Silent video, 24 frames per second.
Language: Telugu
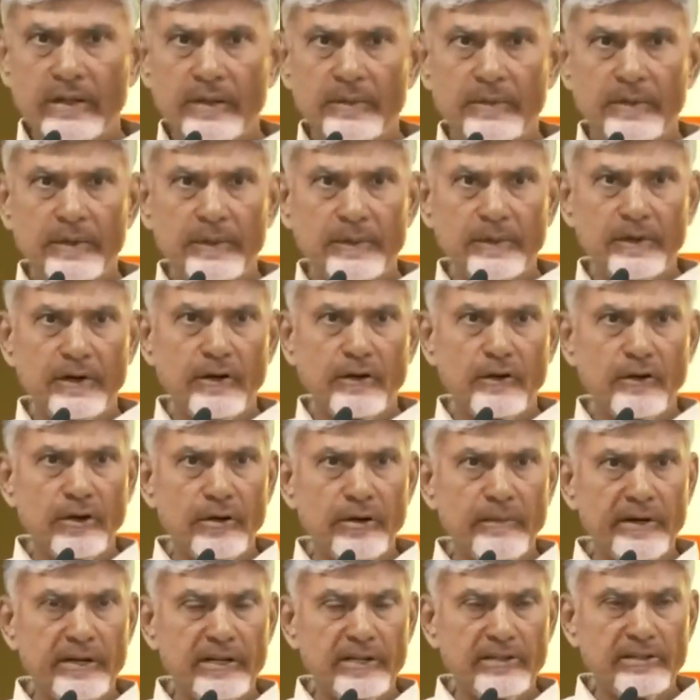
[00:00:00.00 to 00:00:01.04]
ఇంత మునుపు
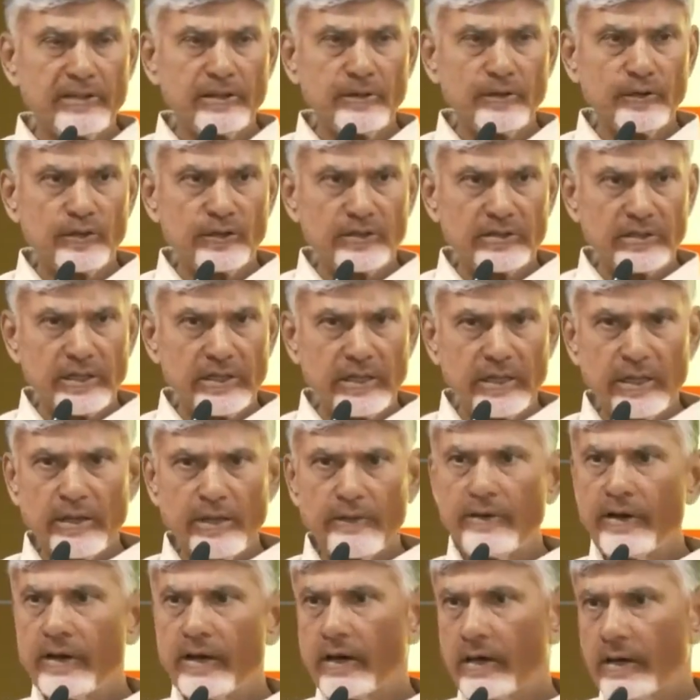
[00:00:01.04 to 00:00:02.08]
గవర్నమెంట్ జీవో
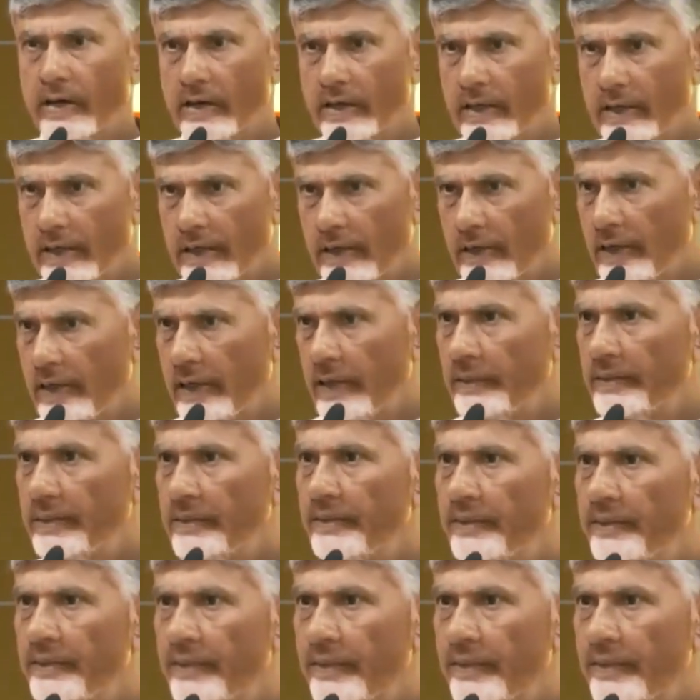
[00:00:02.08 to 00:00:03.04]
ఇవి e ఆన్లైన్లో లేవు